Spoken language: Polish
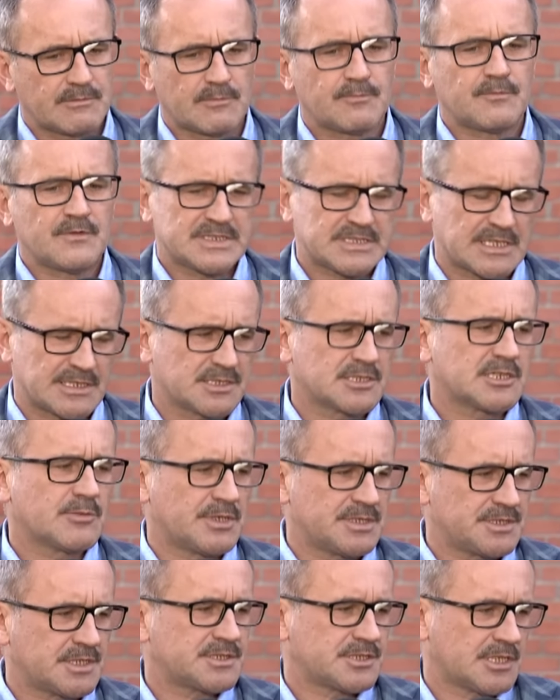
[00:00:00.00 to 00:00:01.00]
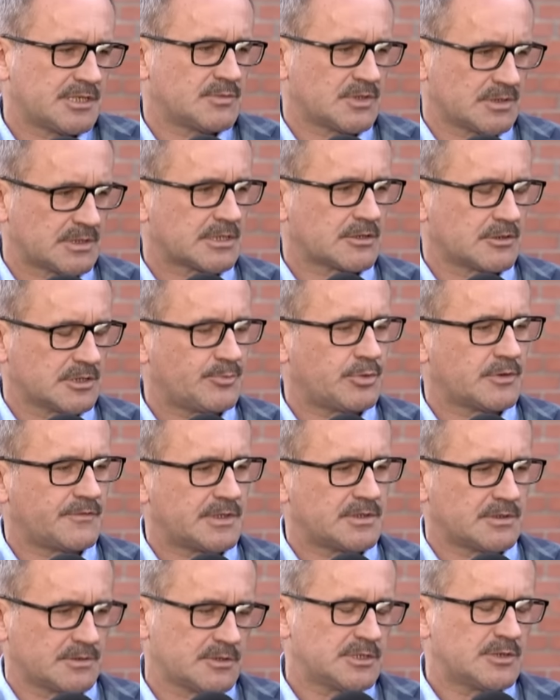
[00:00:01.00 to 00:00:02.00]
Wystarczy, że będzie ciemno, tak
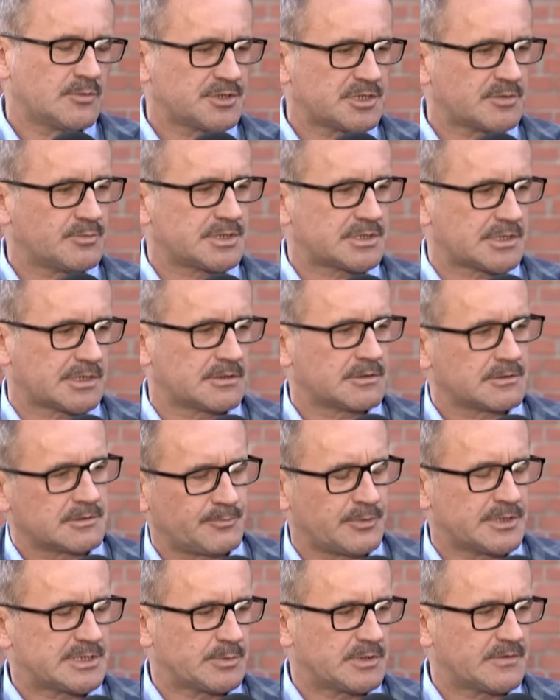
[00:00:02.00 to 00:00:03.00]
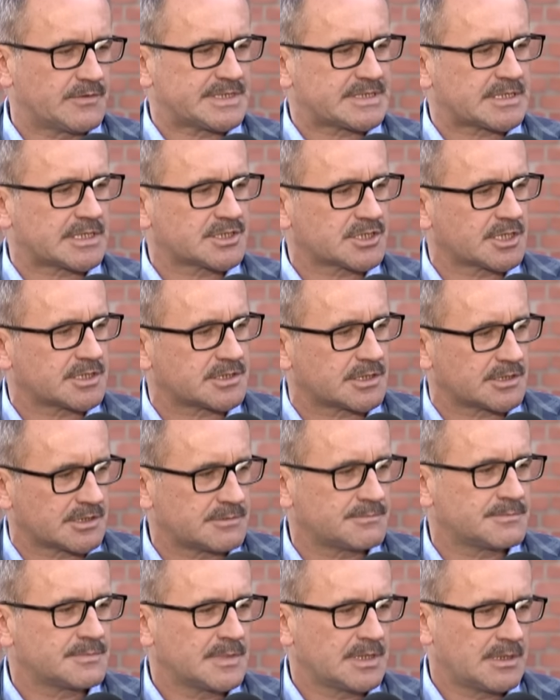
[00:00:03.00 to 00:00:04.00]
odpowiednio, to nie musi być tak, powiedzmy 23,
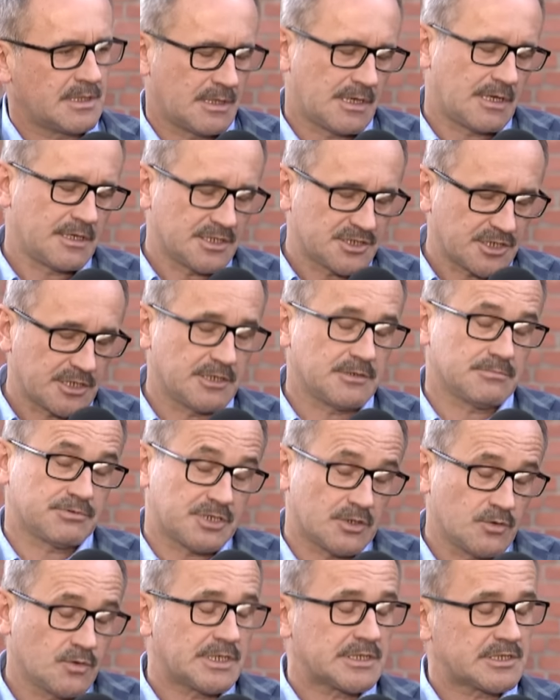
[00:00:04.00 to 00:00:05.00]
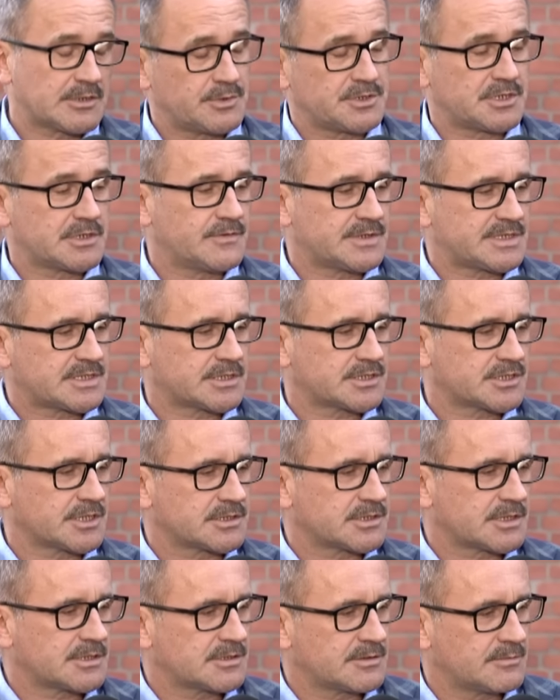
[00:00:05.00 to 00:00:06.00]
nie? A jeżeli się uda, to będzie 23.
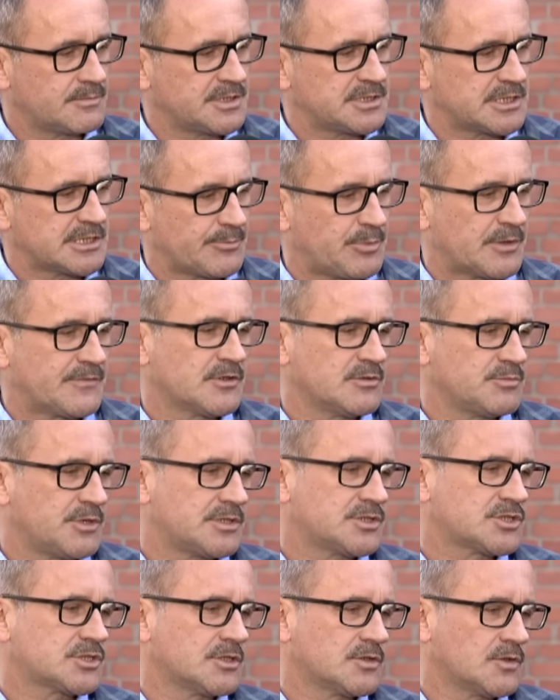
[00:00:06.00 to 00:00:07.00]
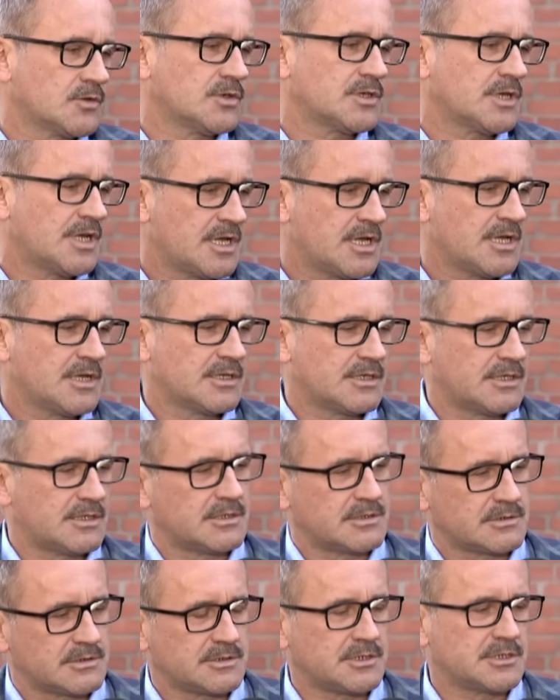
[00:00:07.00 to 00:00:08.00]
Będzie na pewno mniejszy ruch
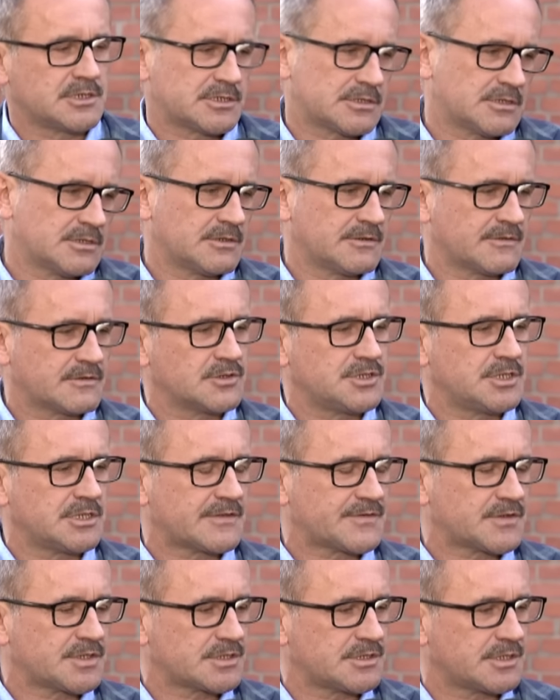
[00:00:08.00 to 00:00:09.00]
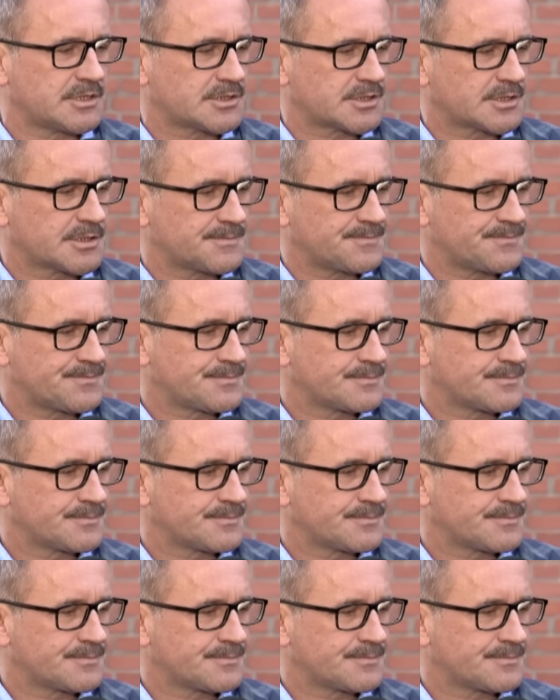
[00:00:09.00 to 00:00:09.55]
e, niż e, w godzinach wcześniejszych.